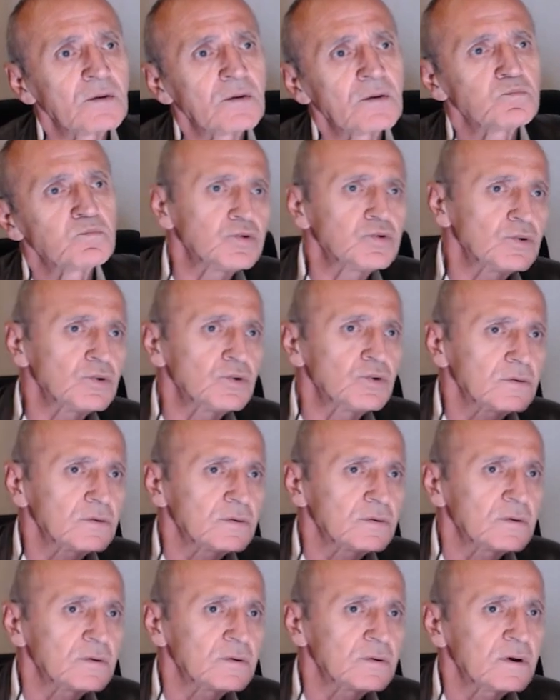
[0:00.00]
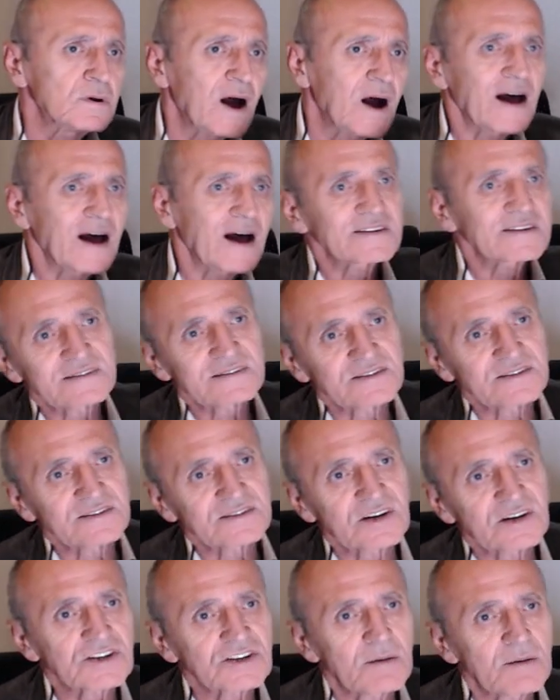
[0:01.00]
Bu anketle
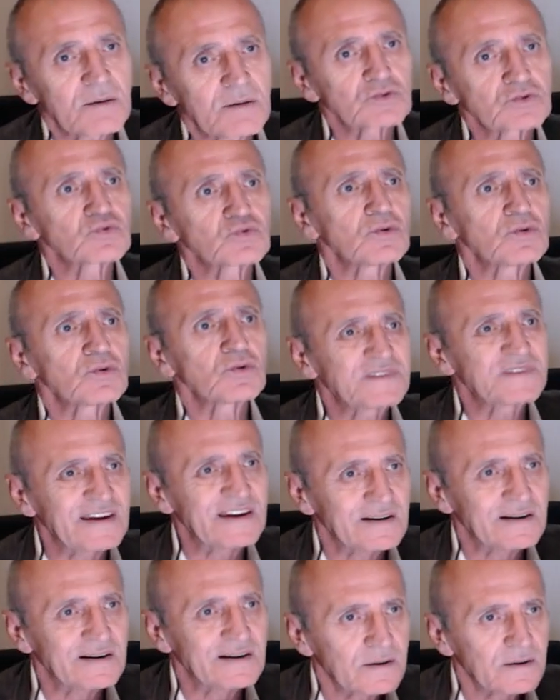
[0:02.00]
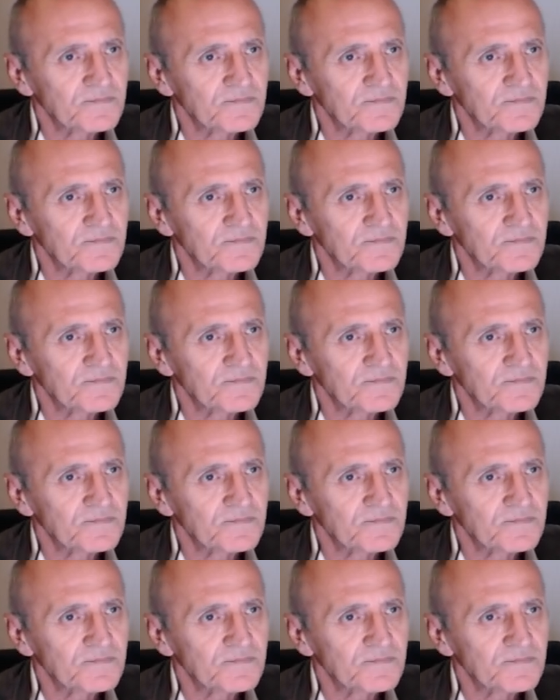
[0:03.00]
çalışan bir durum değil.